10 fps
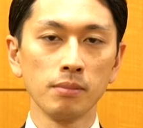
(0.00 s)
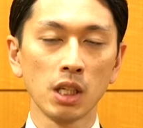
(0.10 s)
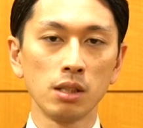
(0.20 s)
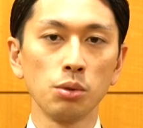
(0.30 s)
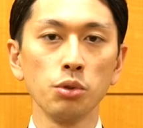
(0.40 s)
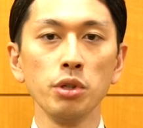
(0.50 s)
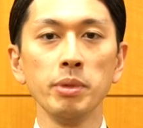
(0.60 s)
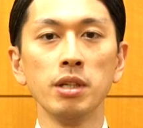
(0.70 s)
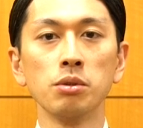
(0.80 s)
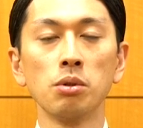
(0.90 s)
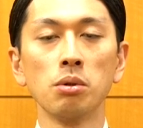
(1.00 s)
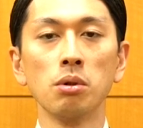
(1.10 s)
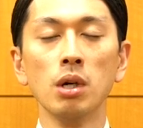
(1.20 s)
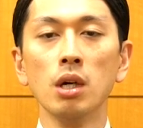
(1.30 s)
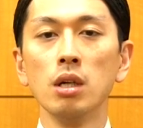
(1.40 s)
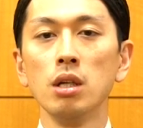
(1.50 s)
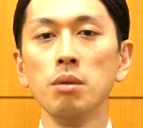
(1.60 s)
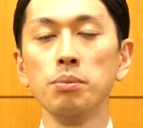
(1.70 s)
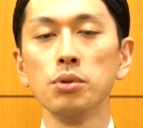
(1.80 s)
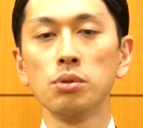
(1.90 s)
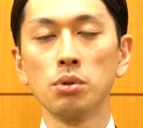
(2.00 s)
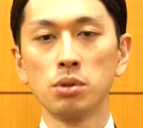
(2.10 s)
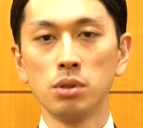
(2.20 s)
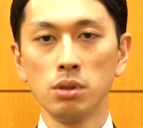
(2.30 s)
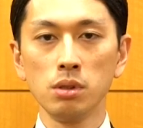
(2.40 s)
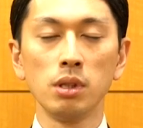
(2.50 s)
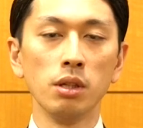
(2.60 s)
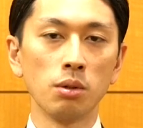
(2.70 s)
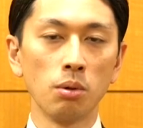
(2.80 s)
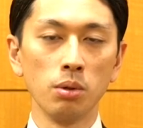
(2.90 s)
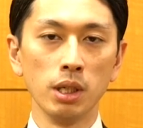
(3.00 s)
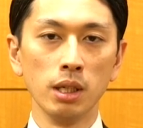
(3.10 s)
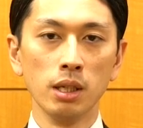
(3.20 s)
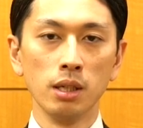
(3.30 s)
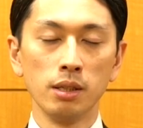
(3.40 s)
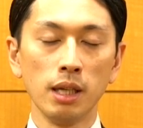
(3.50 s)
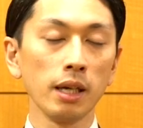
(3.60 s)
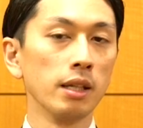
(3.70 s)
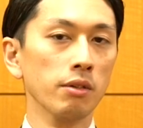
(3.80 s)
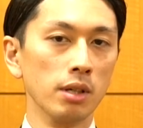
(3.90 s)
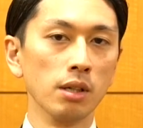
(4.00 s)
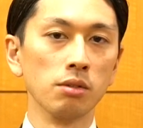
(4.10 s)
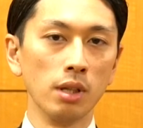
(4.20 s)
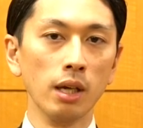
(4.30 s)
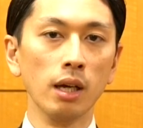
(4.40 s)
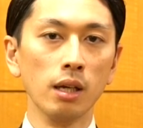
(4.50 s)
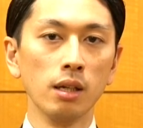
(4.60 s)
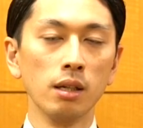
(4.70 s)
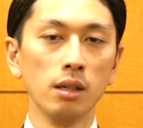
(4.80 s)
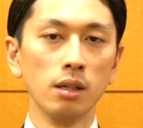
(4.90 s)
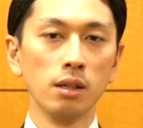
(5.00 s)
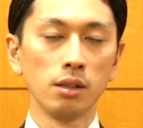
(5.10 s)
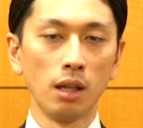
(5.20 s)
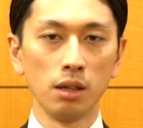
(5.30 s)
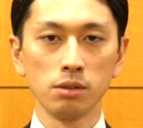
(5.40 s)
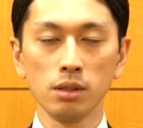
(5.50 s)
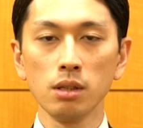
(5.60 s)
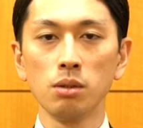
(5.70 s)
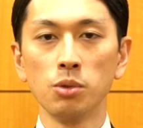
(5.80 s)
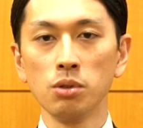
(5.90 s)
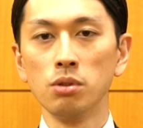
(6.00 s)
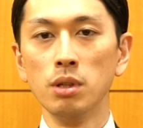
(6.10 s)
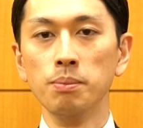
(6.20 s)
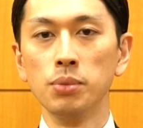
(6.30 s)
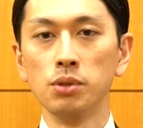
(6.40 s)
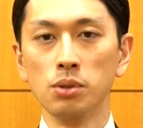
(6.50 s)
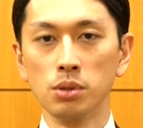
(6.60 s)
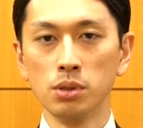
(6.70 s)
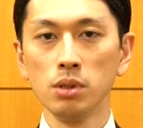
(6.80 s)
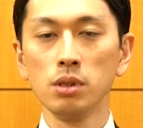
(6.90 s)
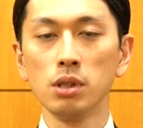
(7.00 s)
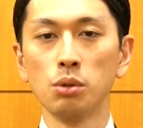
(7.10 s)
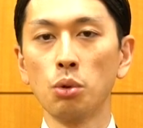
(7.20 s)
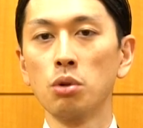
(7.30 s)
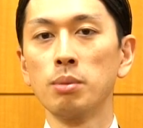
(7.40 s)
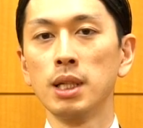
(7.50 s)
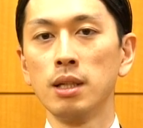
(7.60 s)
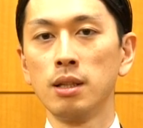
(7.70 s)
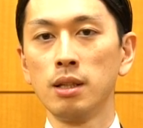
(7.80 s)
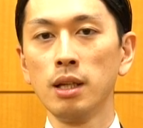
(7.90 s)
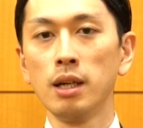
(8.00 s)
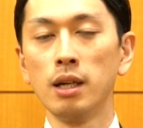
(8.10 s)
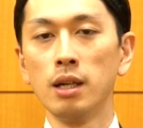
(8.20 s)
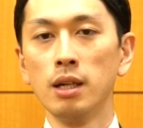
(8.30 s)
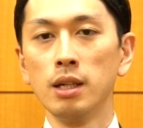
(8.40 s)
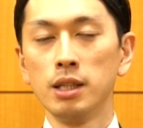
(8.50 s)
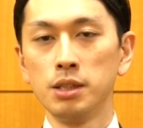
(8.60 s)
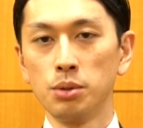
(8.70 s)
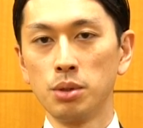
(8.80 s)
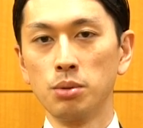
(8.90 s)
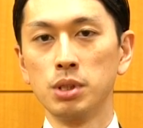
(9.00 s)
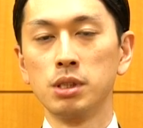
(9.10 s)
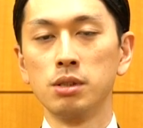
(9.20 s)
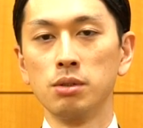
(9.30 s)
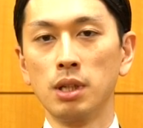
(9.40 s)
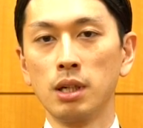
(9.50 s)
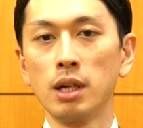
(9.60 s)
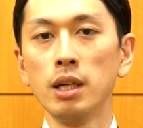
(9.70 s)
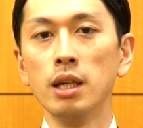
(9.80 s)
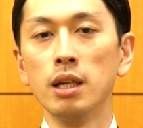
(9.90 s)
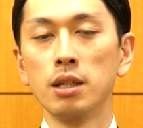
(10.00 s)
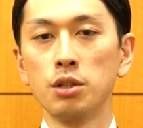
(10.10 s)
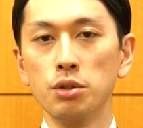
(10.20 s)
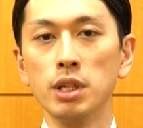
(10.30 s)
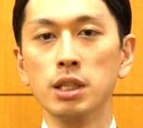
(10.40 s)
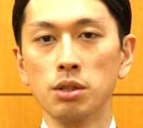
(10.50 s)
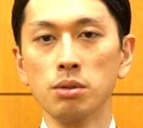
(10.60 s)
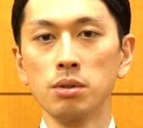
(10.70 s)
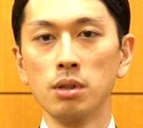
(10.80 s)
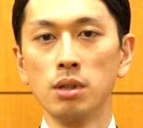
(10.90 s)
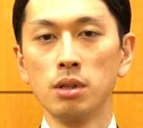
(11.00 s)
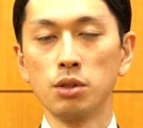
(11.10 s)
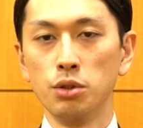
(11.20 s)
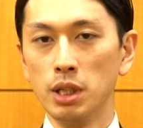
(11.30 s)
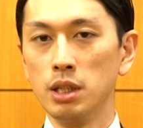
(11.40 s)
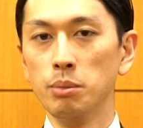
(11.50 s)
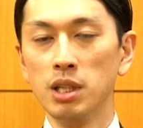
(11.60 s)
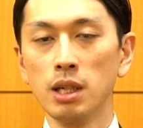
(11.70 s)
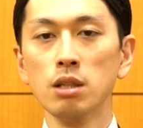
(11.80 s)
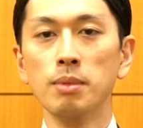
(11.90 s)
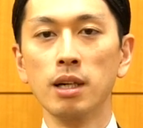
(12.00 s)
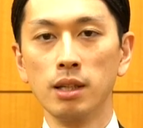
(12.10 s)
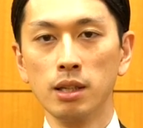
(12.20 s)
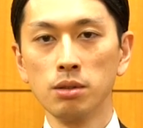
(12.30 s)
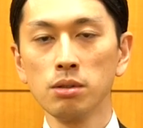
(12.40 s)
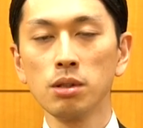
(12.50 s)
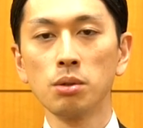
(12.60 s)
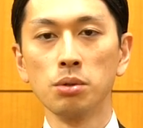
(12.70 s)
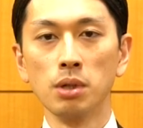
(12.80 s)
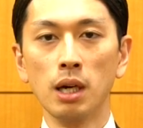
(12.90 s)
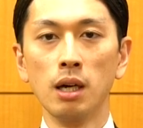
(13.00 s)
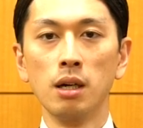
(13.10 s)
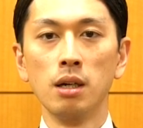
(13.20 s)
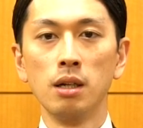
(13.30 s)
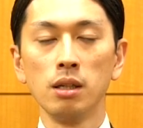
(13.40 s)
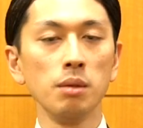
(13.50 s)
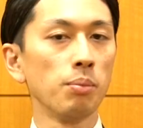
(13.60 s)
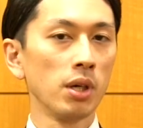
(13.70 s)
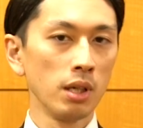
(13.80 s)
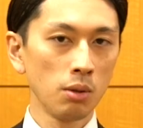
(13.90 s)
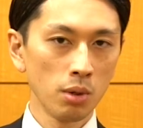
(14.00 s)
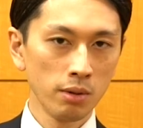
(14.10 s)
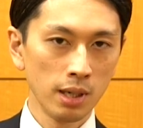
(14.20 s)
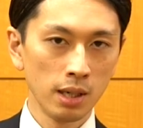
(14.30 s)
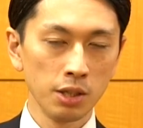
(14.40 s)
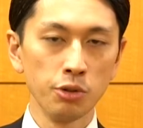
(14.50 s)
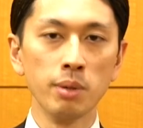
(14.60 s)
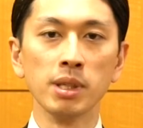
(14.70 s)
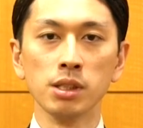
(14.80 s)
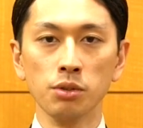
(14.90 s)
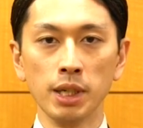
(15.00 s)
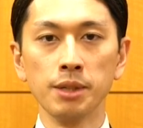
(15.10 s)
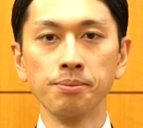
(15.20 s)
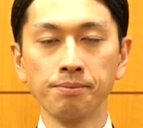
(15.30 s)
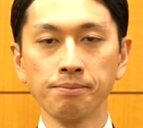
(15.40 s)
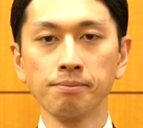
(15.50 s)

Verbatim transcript: だからそういう意味で言うとインプットするっていう行為だけではなくてたくさんのものをインプットするっていうところまでいって非常にこう質の高いクリエーションクリエイティビティが生まれていくっていうことが一般にこれは言えますよね。